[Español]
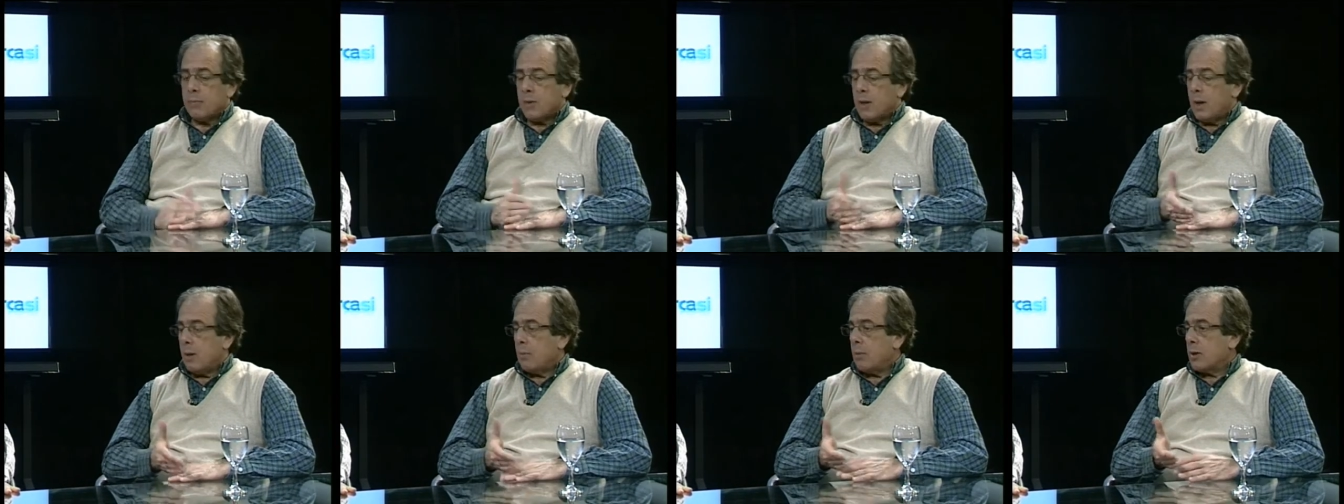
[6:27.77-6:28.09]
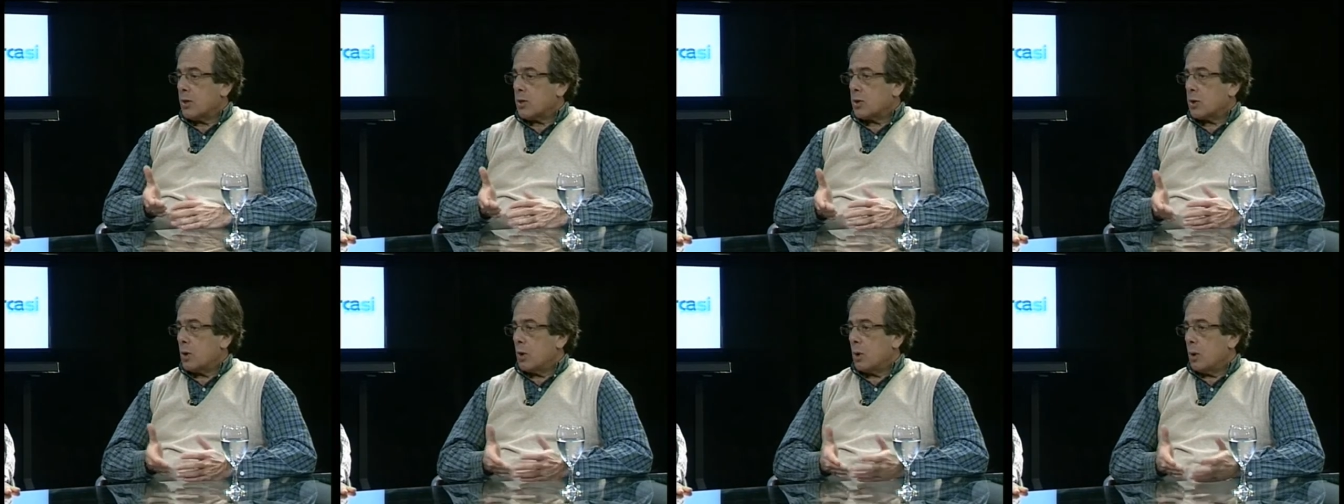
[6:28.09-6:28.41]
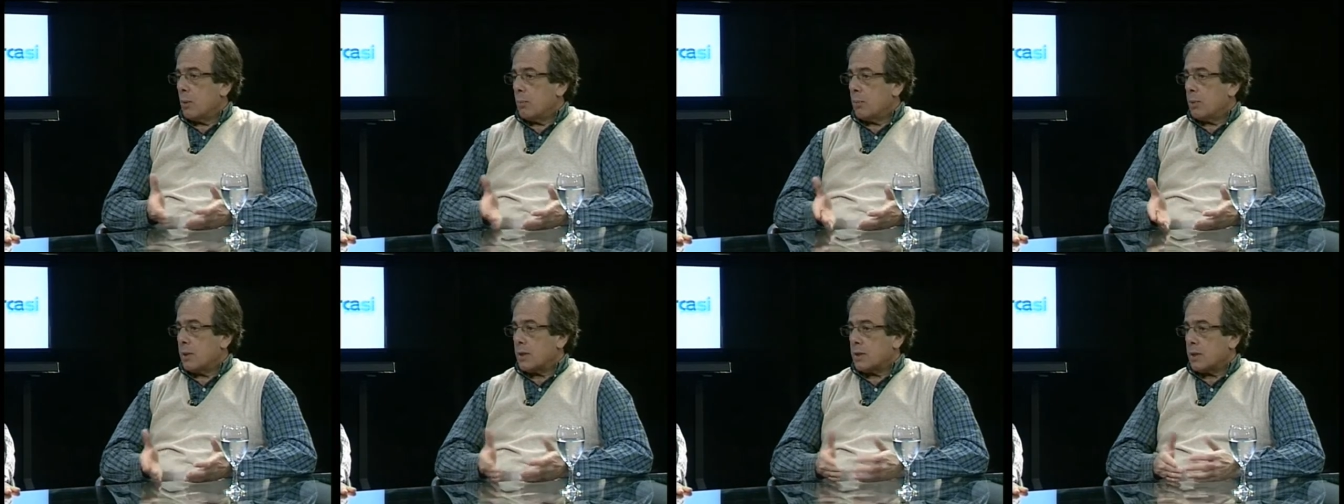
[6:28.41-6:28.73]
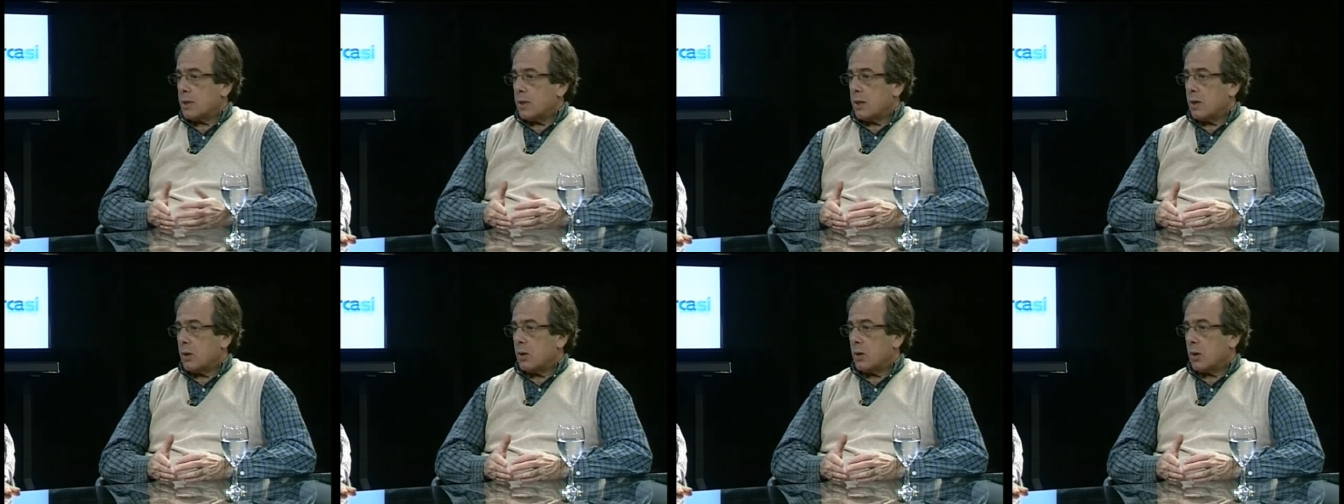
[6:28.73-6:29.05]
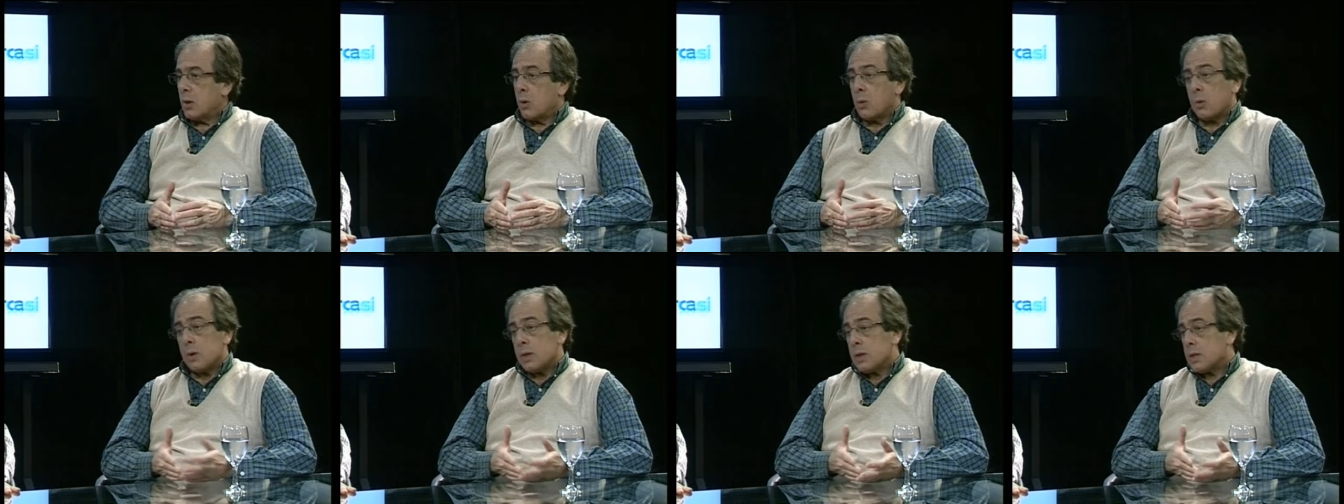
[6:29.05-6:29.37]
Amancio López y
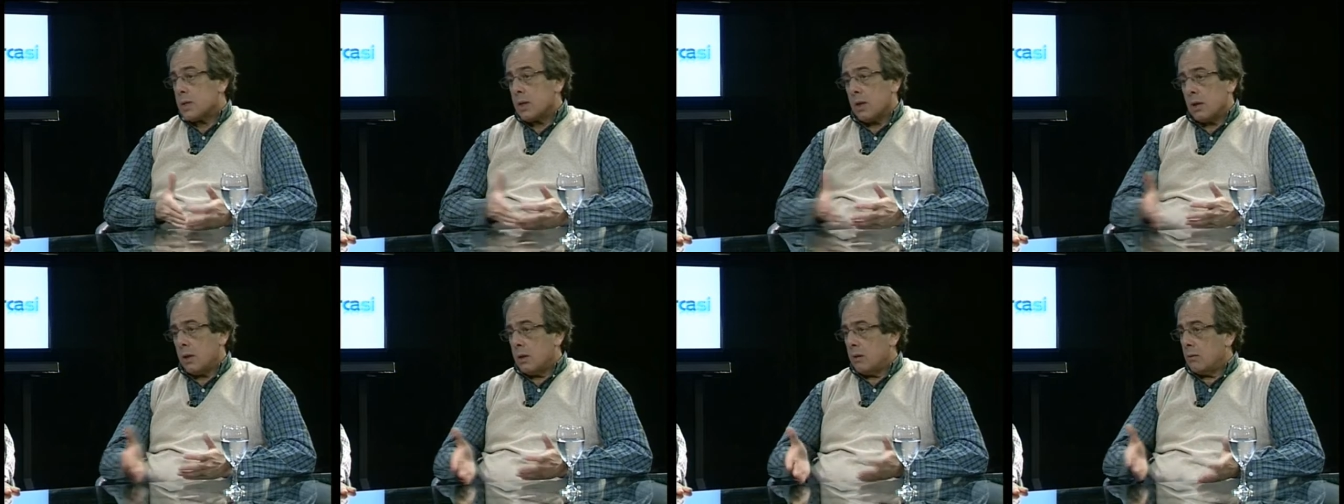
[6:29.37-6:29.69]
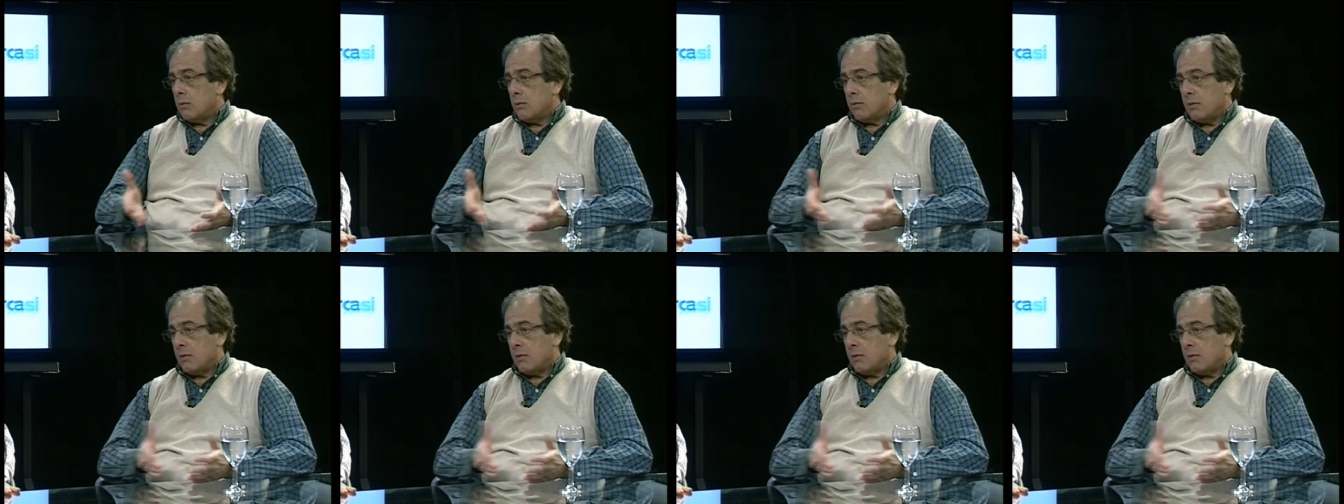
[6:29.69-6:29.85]
Jorge Urriza,